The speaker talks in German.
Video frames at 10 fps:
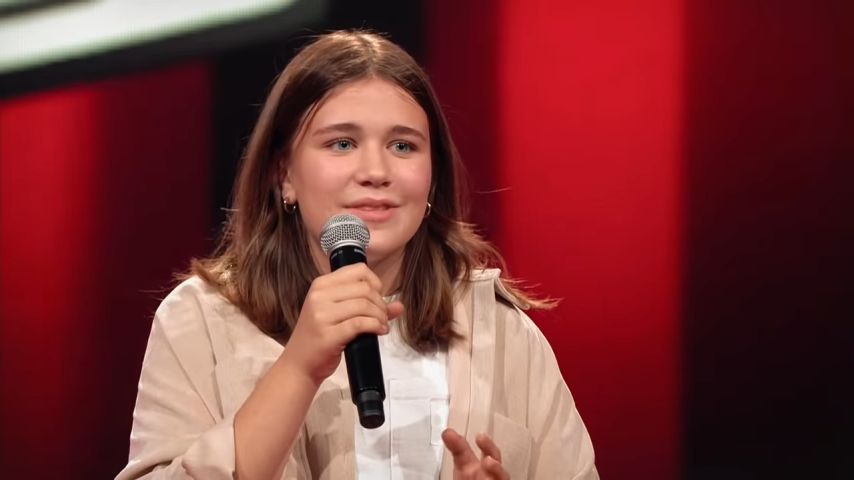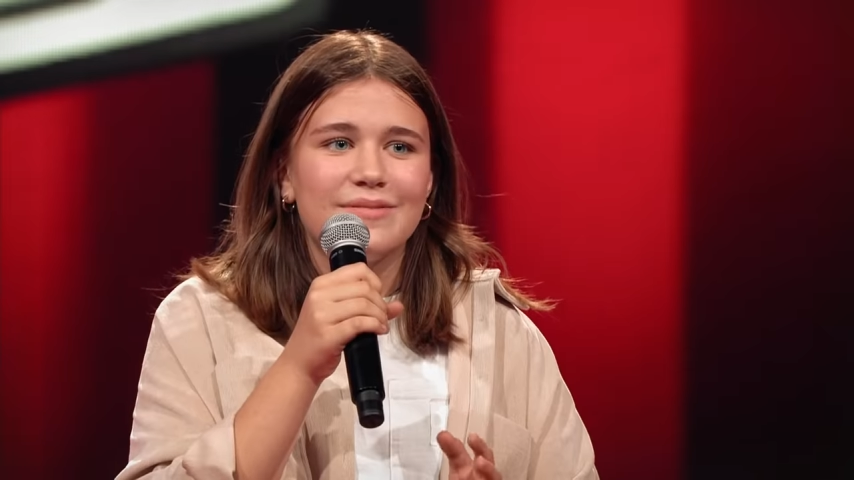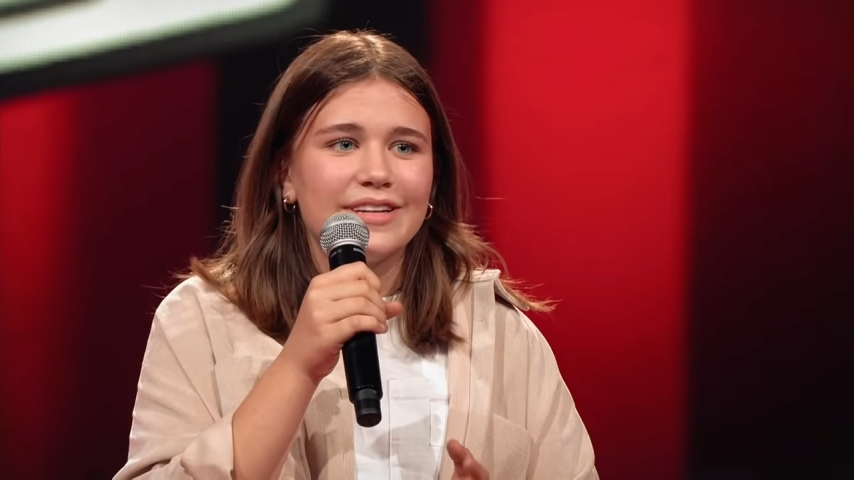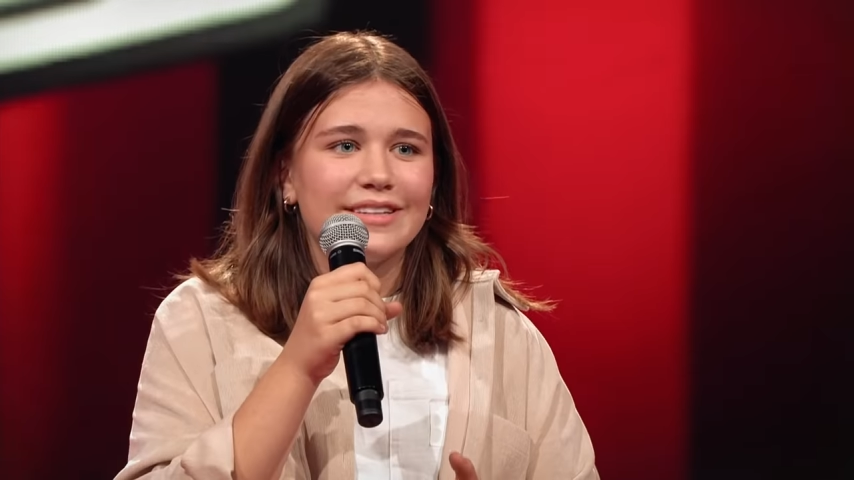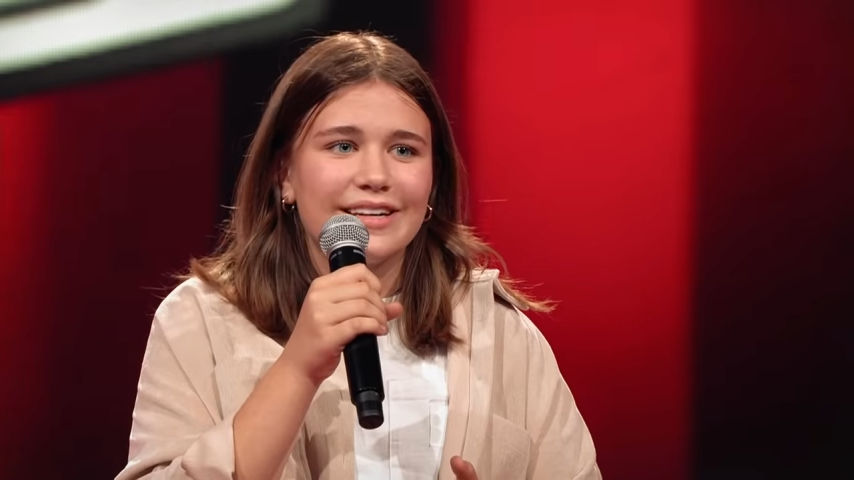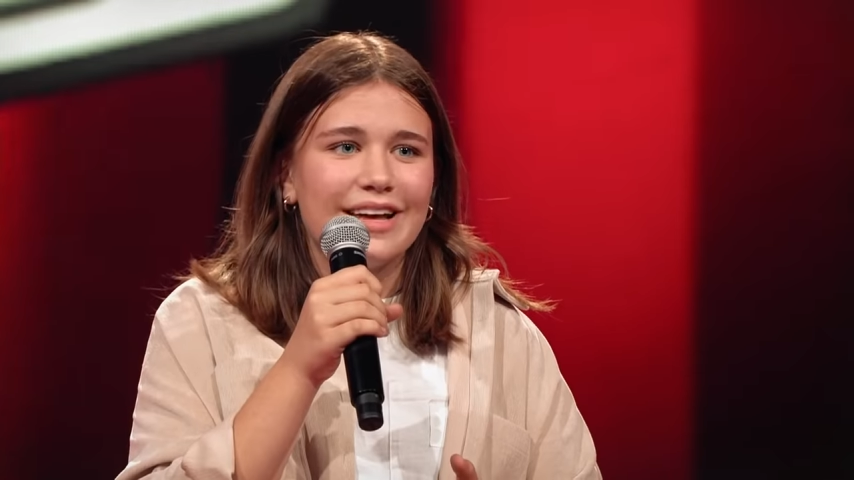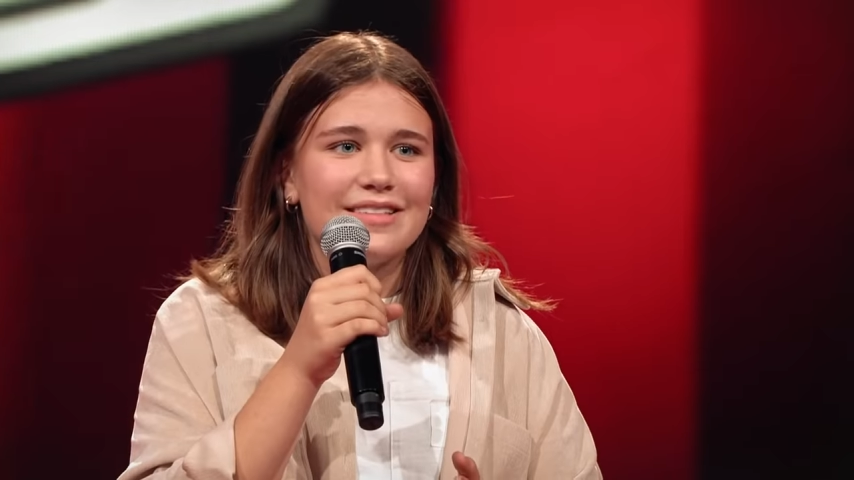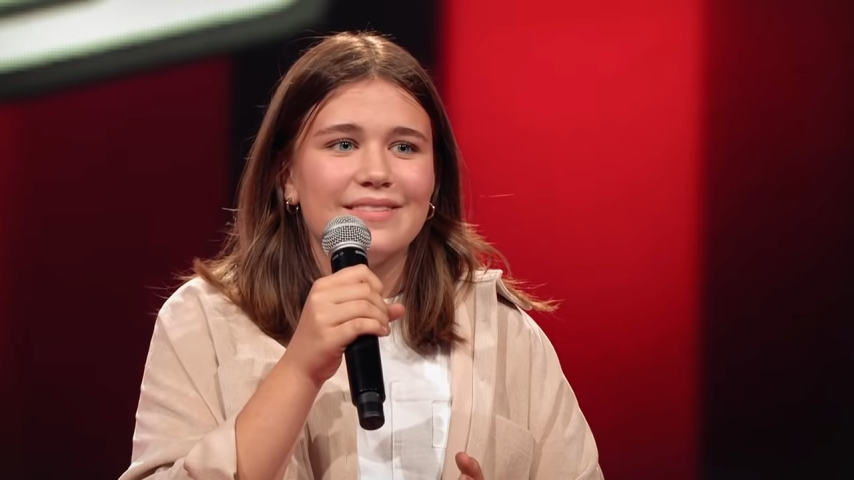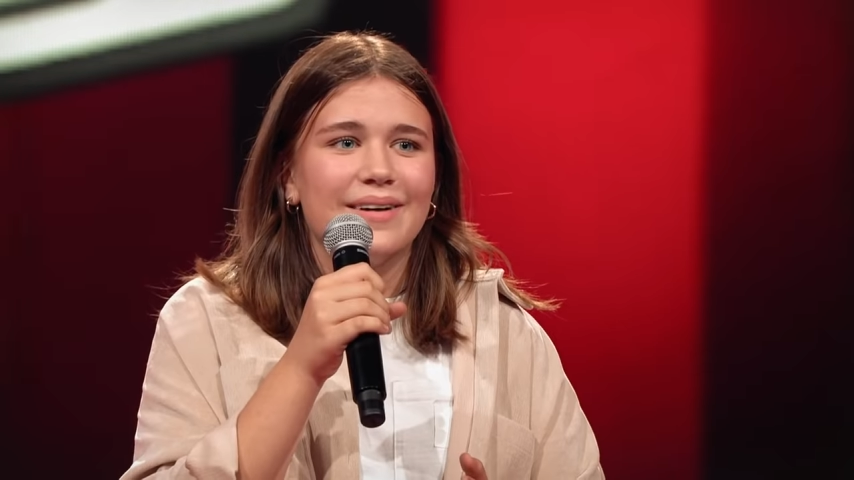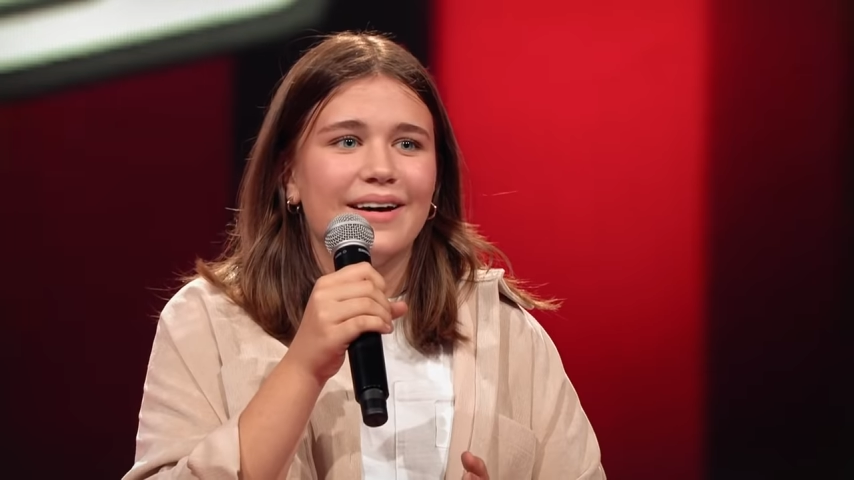bis vierten
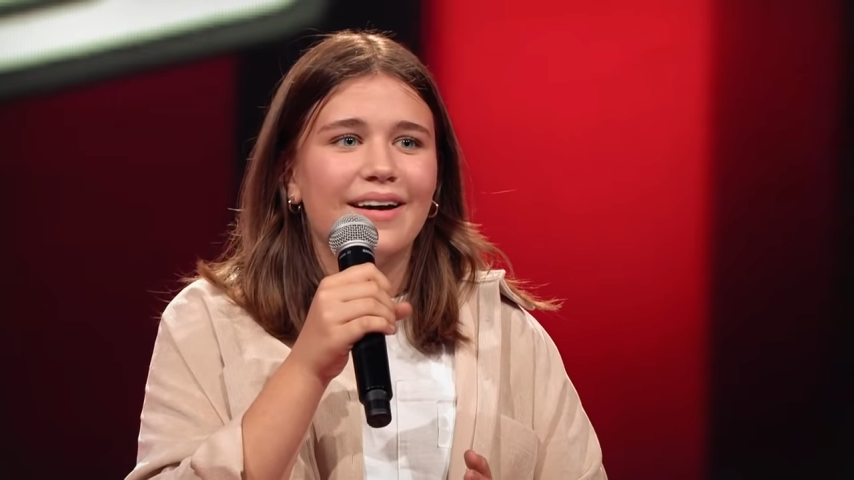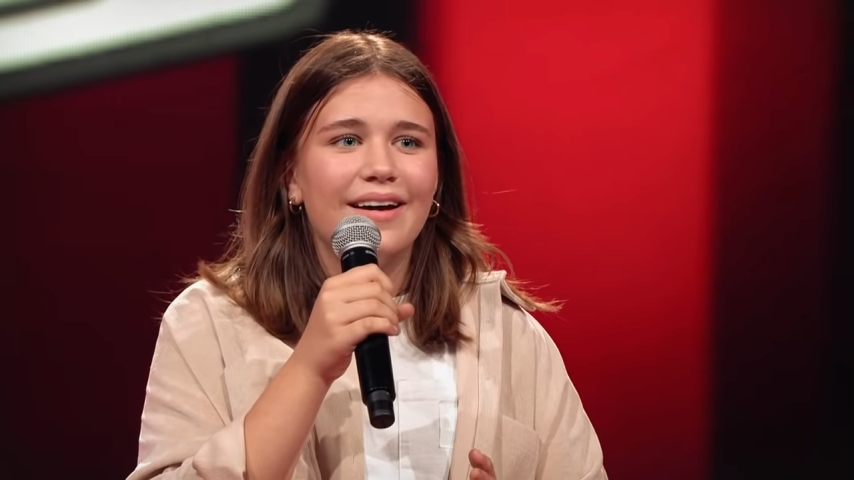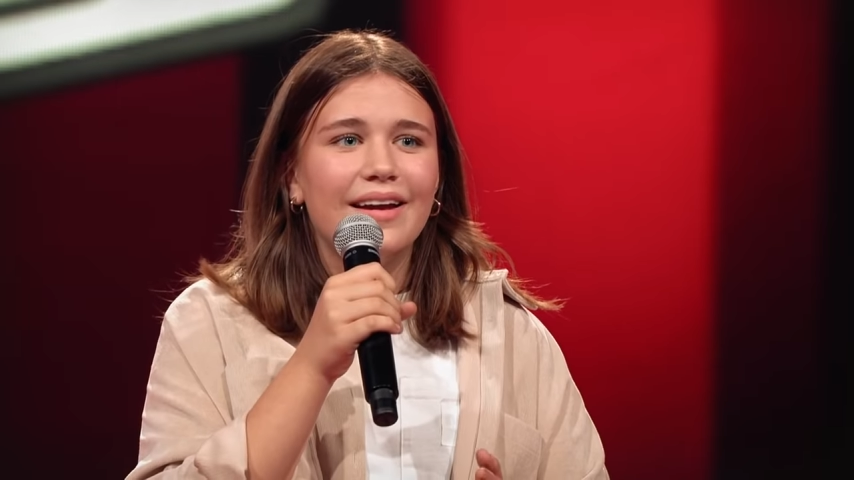Klasse war.